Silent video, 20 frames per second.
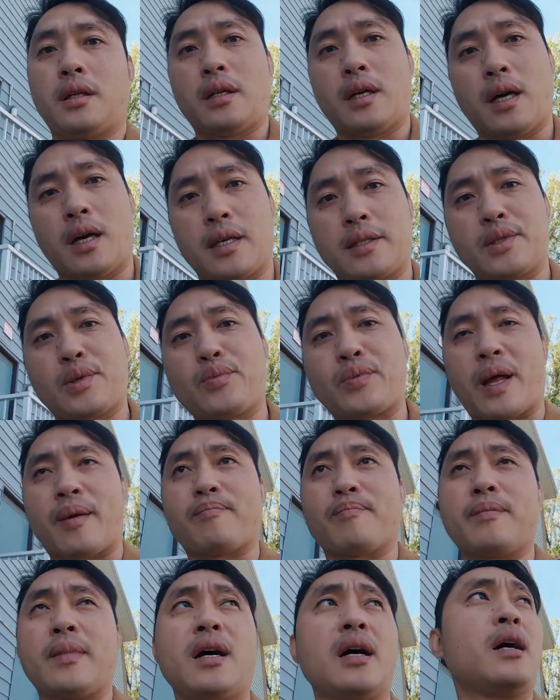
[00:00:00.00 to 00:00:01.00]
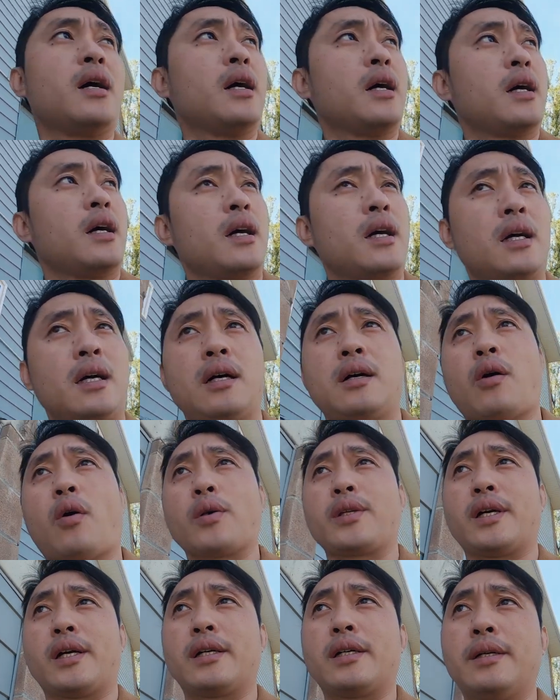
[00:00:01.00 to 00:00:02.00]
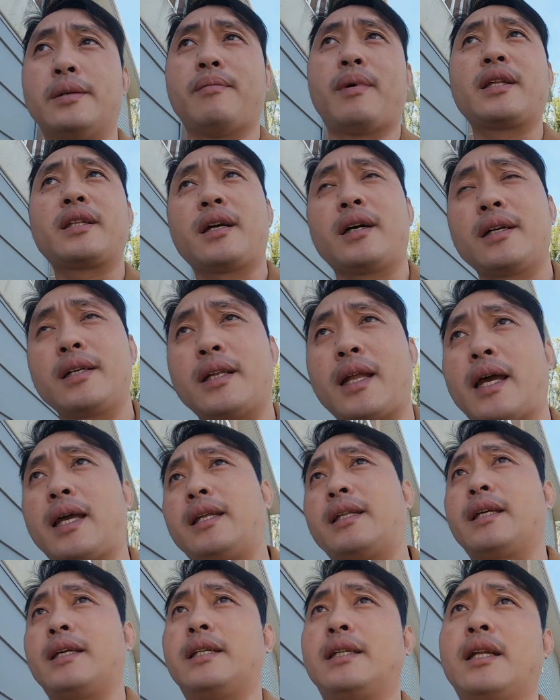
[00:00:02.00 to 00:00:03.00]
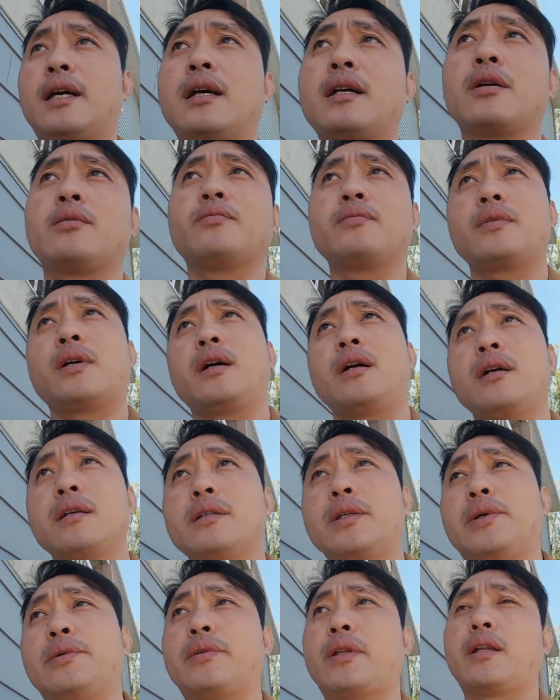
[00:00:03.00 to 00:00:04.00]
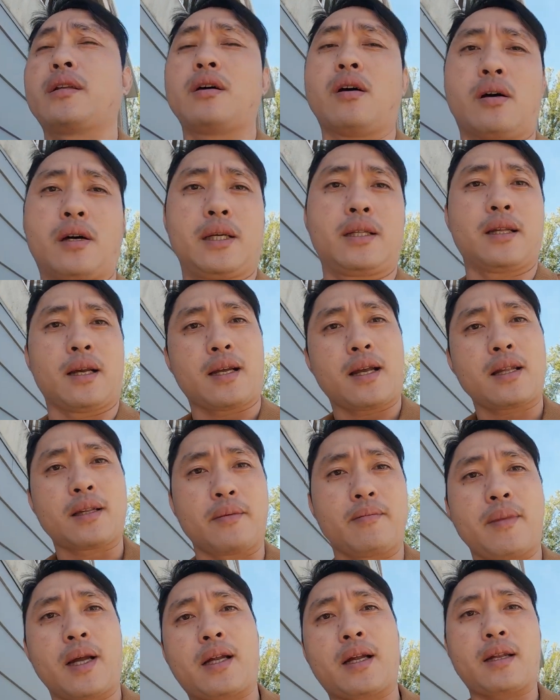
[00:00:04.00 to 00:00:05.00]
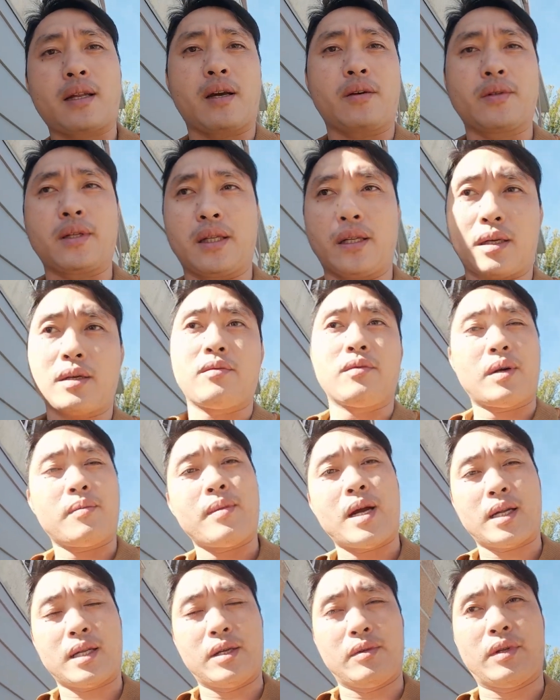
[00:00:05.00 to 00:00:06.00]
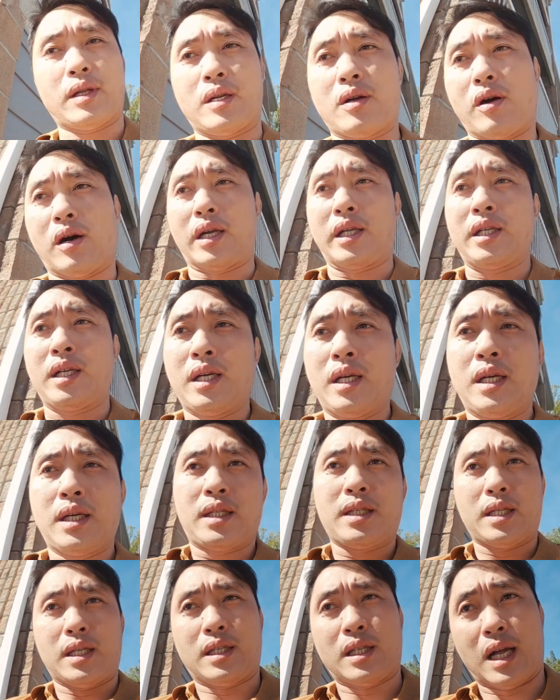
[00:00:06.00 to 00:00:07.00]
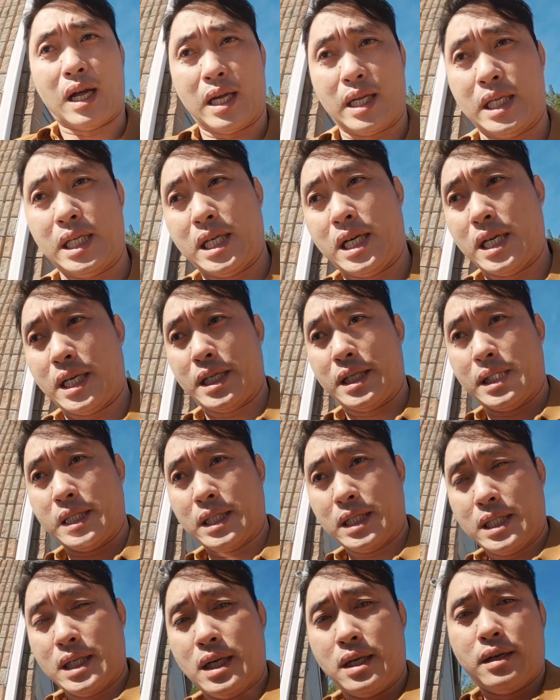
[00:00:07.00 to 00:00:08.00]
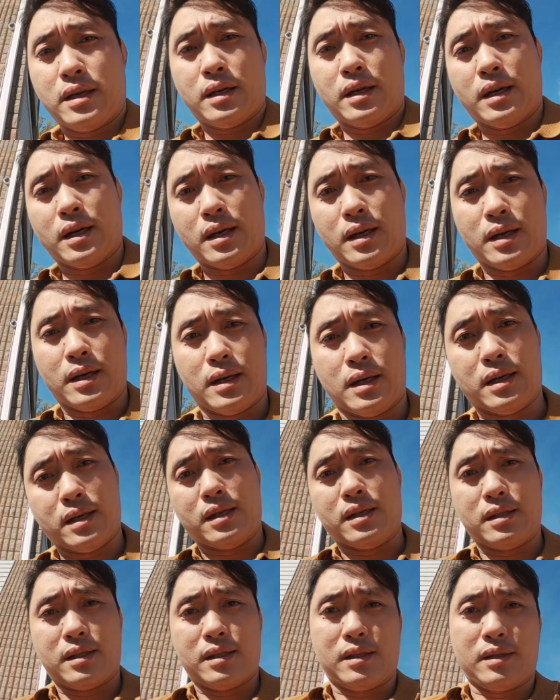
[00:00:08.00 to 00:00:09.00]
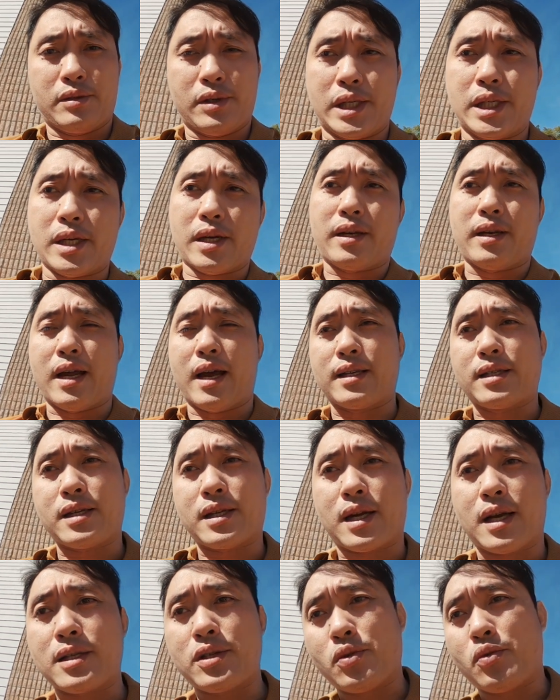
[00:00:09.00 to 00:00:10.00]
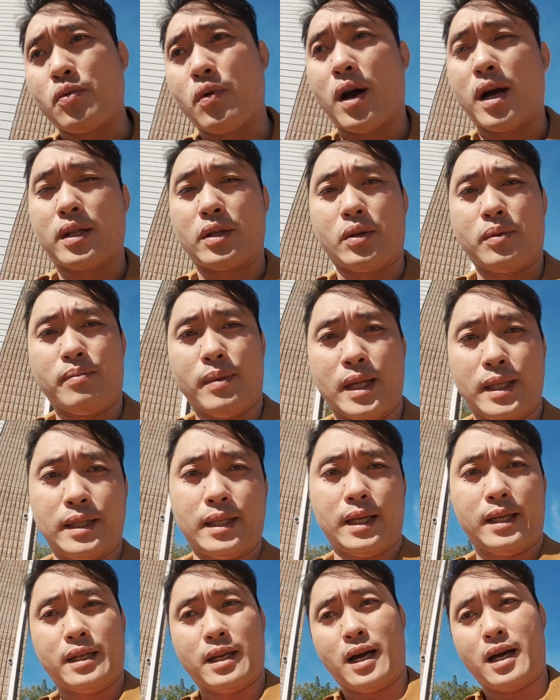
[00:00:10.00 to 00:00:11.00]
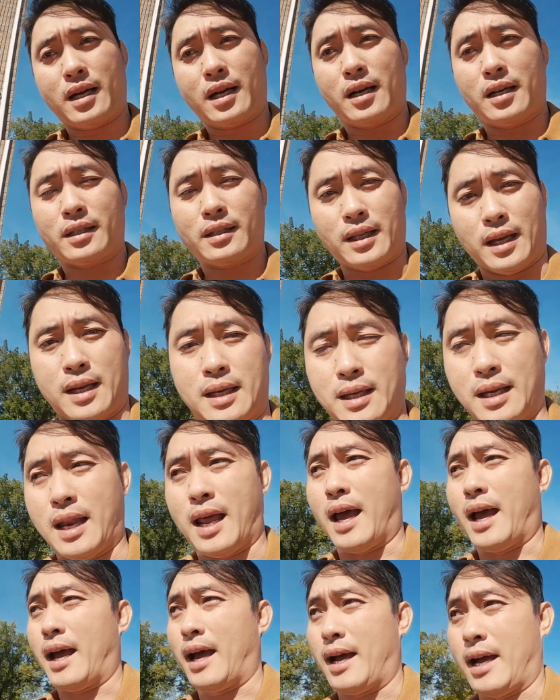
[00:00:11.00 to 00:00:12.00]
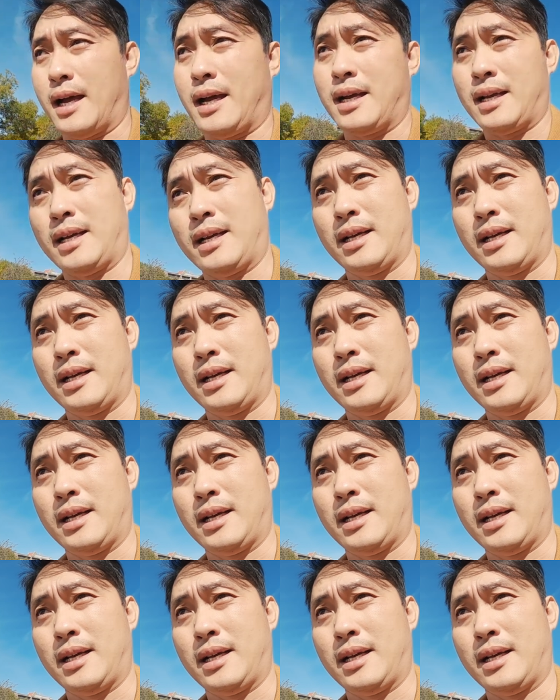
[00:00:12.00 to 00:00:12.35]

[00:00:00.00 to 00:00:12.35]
thì uh, trung tâm uh, hỗ trợ người mới tới này thì nó cũng có nhiều tên gọi tại các tỉnh bang khác nhau thì nó cũng có mang nhiều tên gọi thì tại uh, ờ, uh, Regina Saskatchewan của mình thì nó có tên là